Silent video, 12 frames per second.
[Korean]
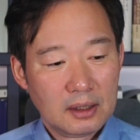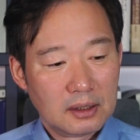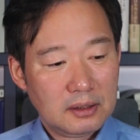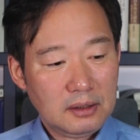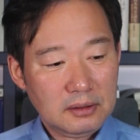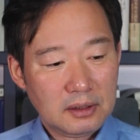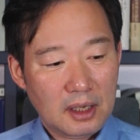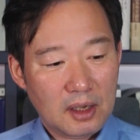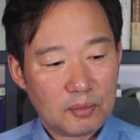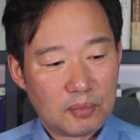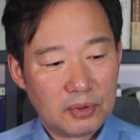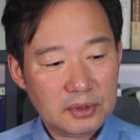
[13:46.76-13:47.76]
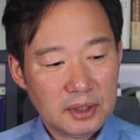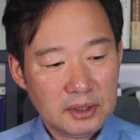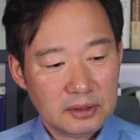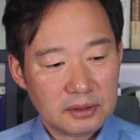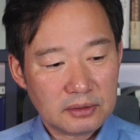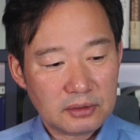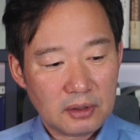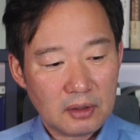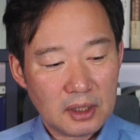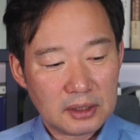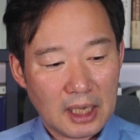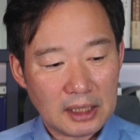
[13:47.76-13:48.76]
그런데 본인
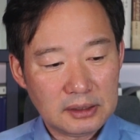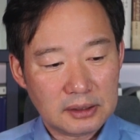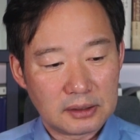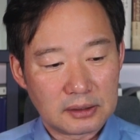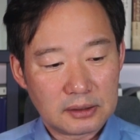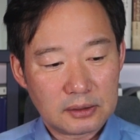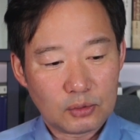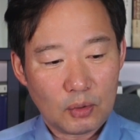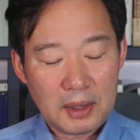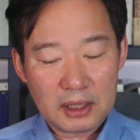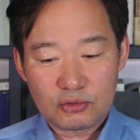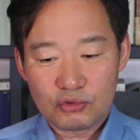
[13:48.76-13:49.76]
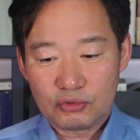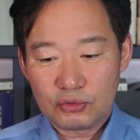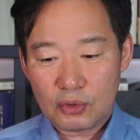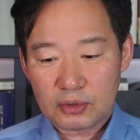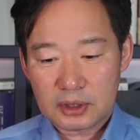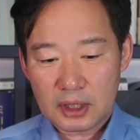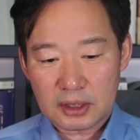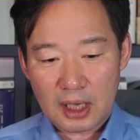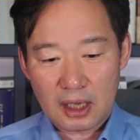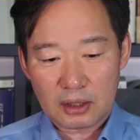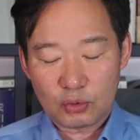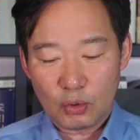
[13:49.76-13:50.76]
스스로가 나는 도박 중독자다,